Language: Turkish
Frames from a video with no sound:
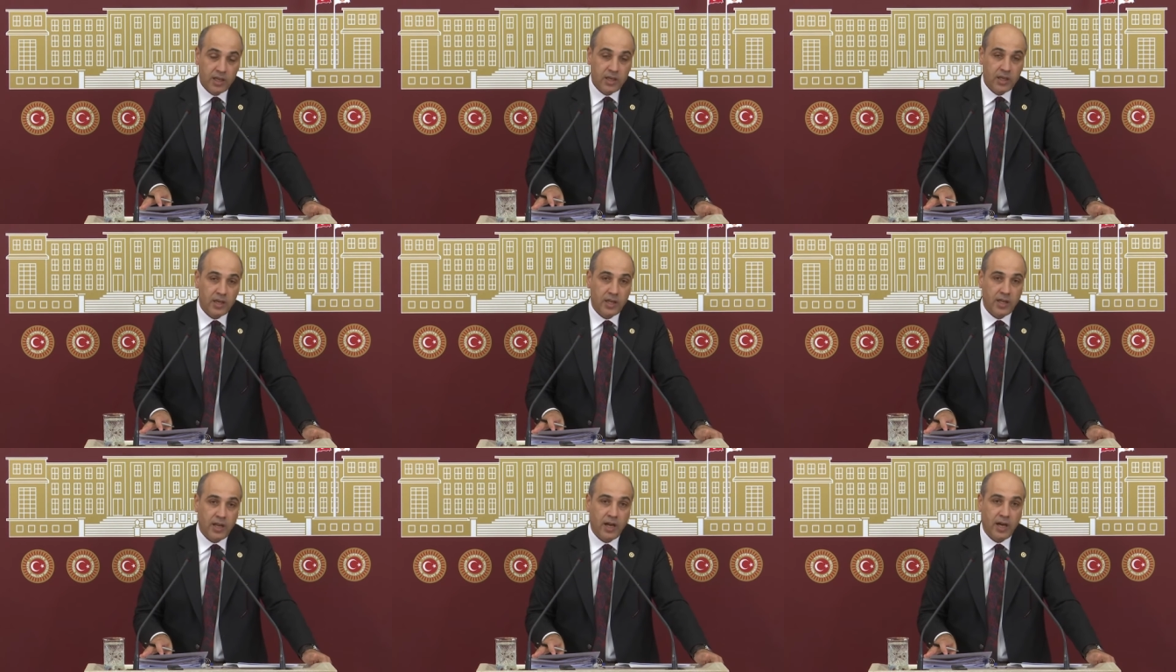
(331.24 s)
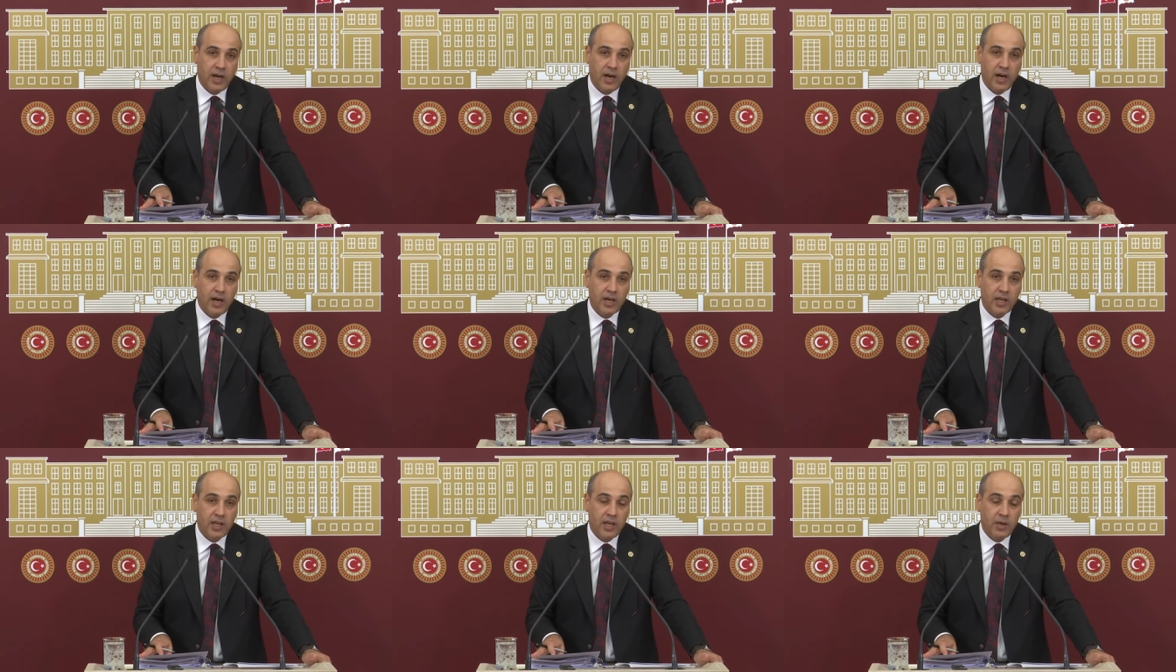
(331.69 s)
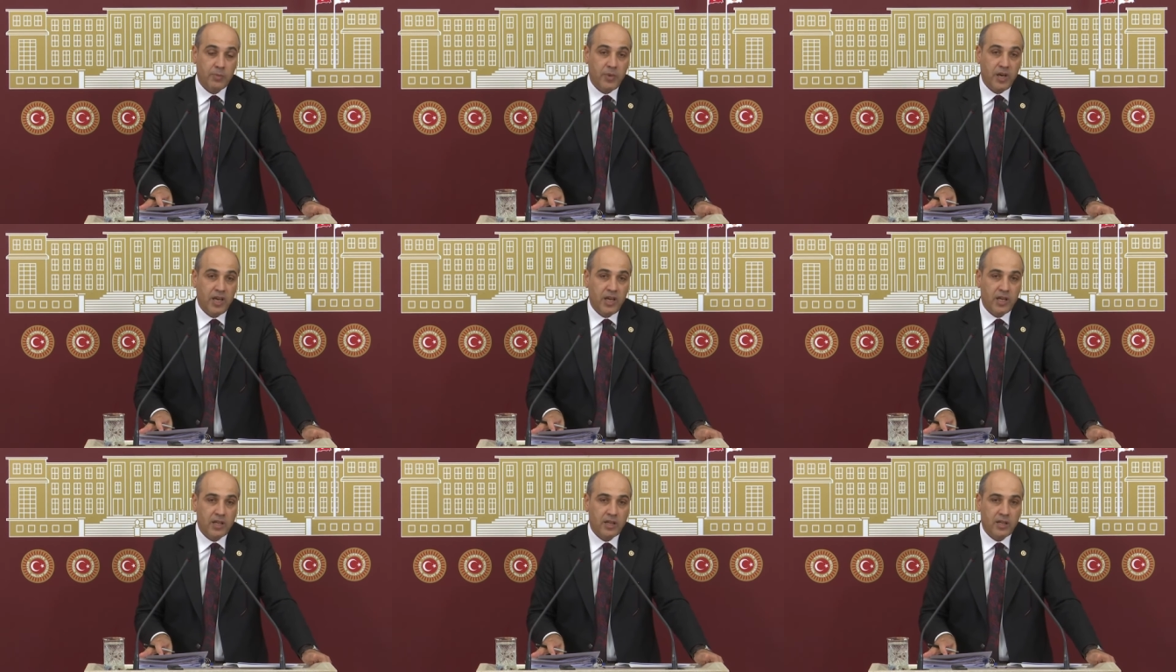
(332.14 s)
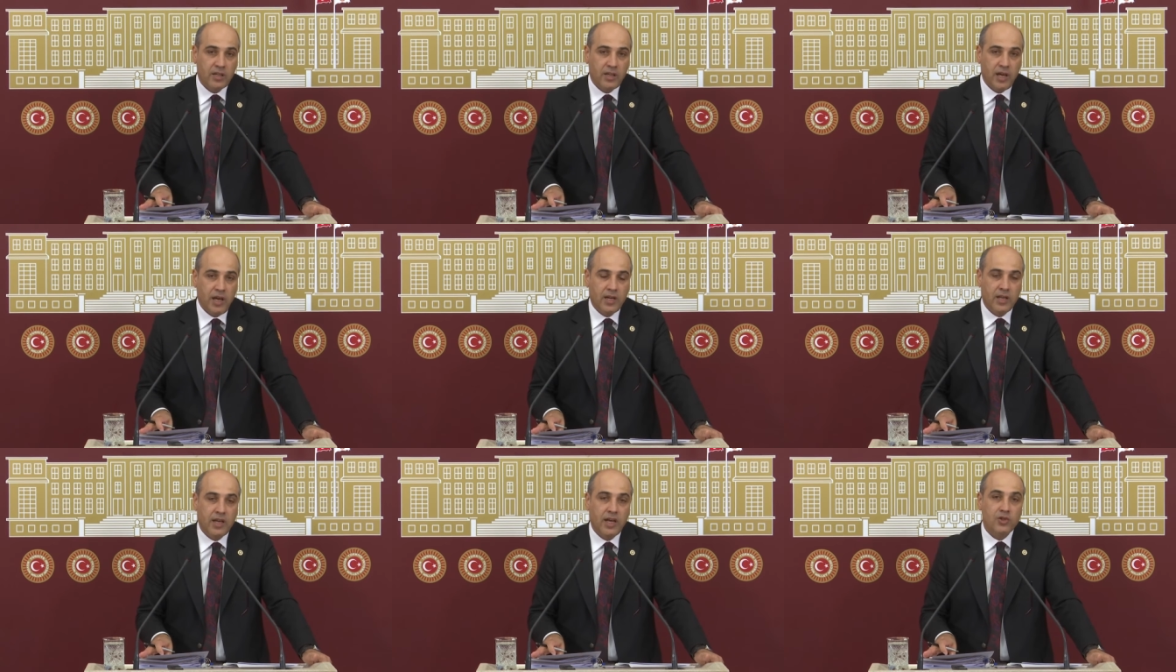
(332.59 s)
yine AKP
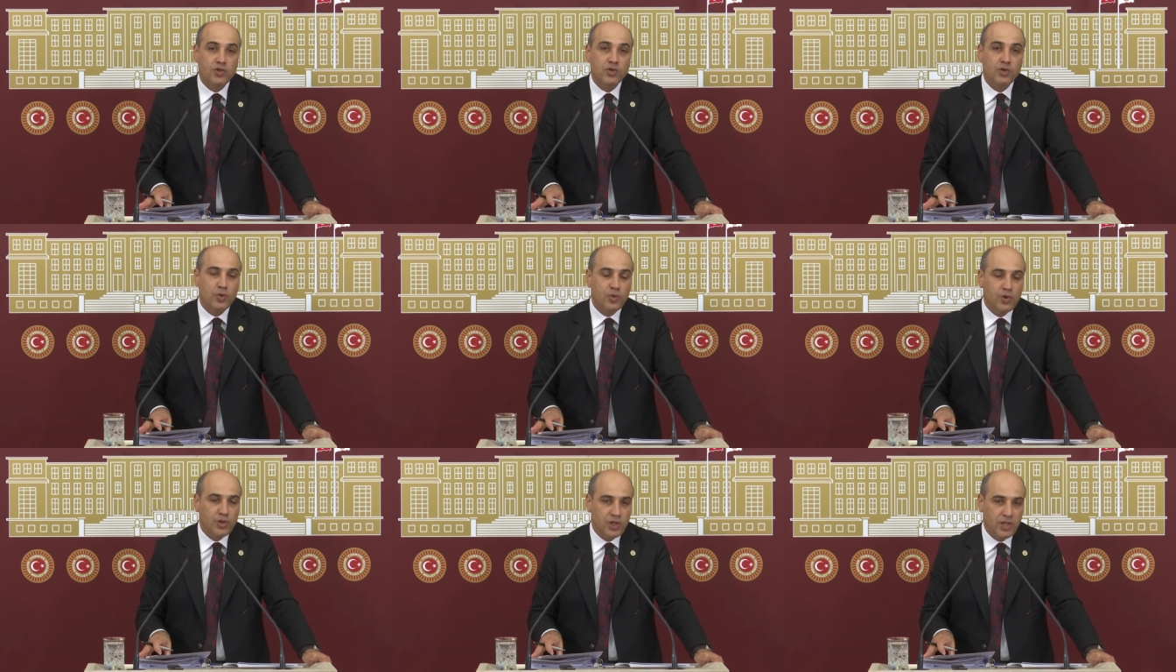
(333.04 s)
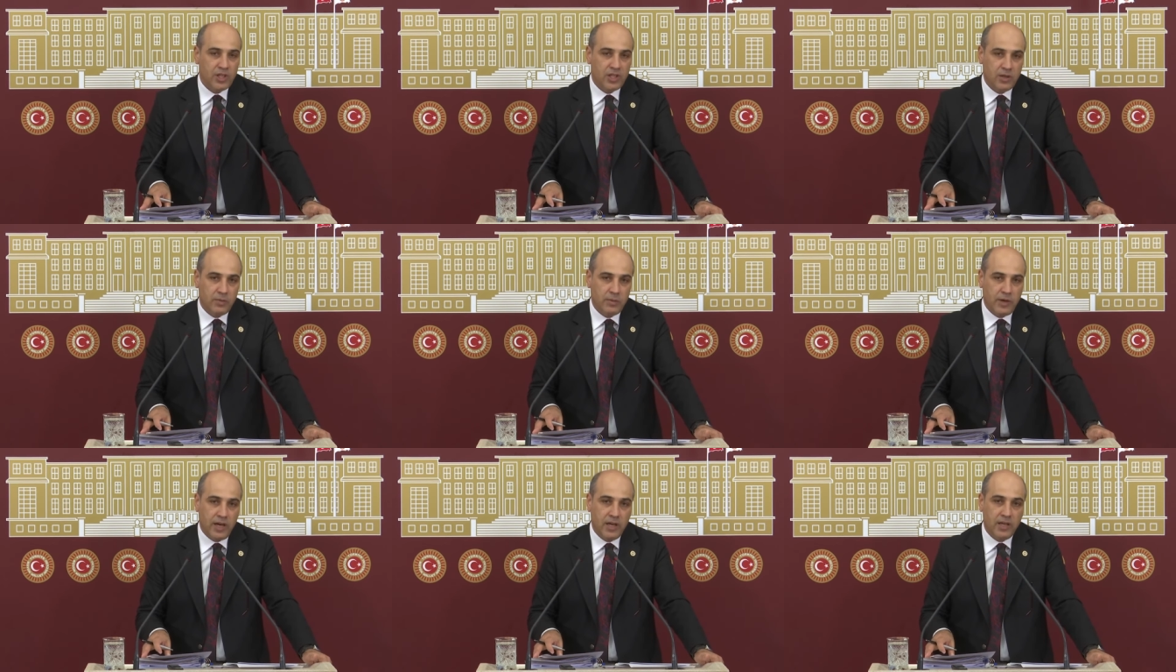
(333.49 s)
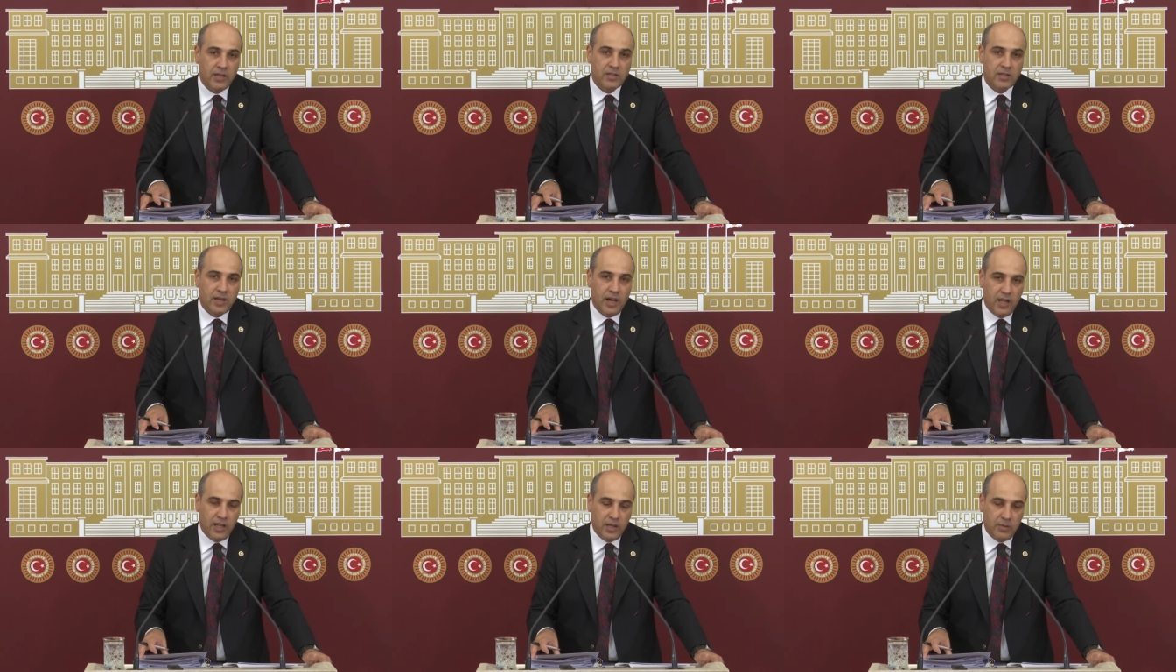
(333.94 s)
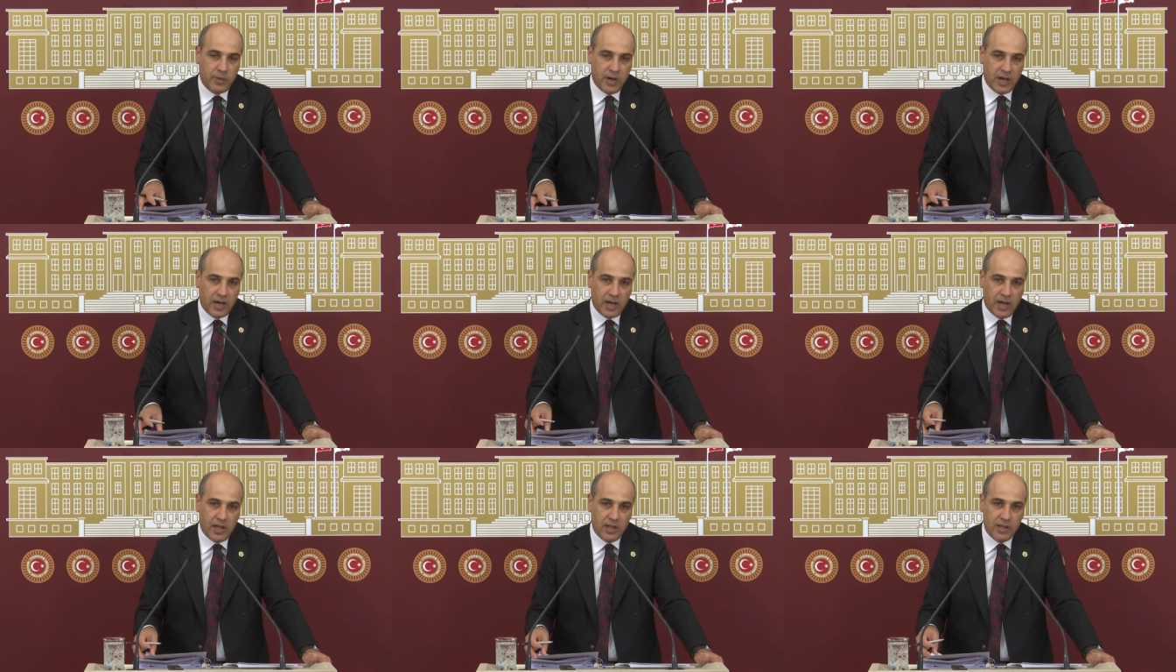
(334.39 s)
iktidarı. Yani sonuç itibariyle Sağlık
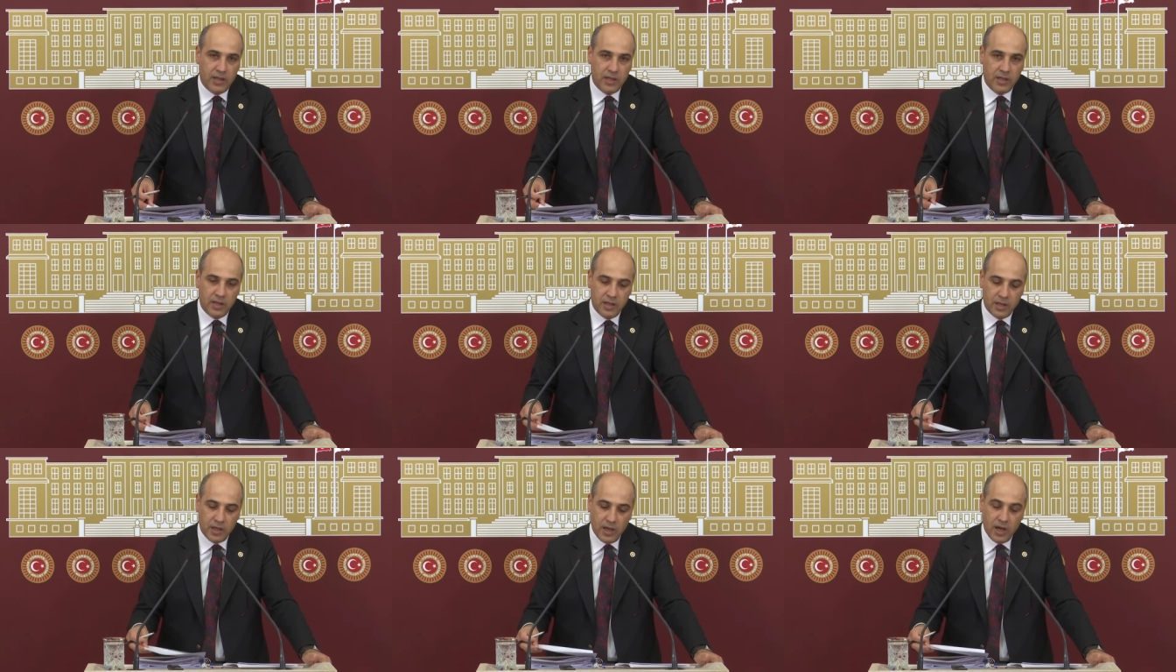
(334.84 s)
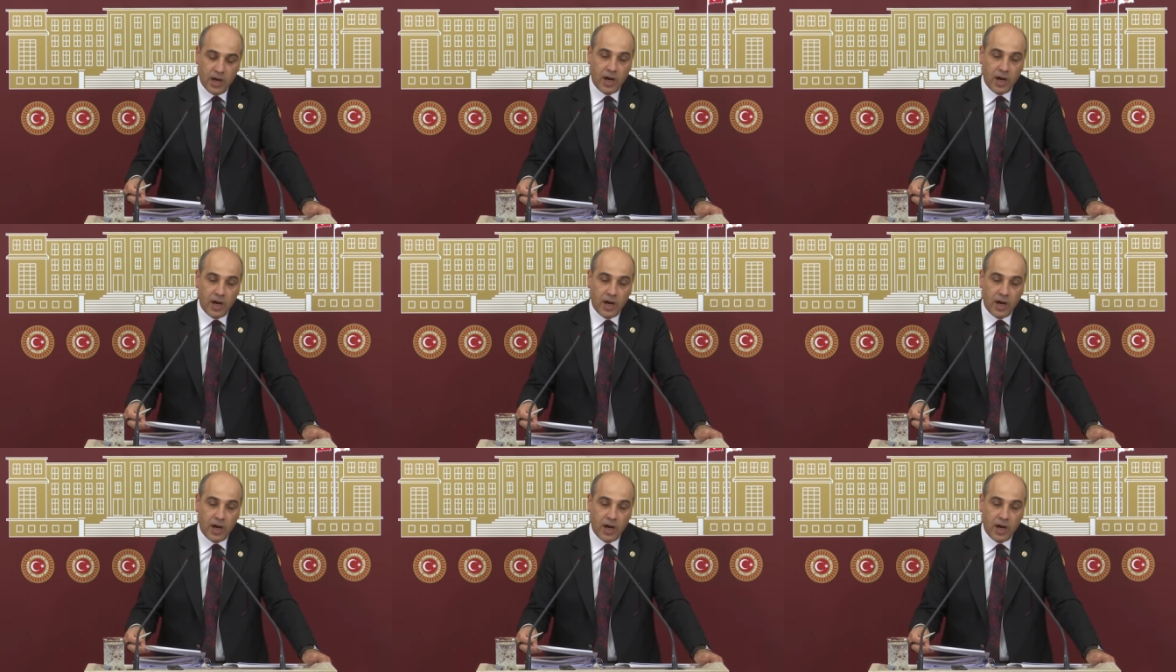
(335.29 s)
Bakanlığı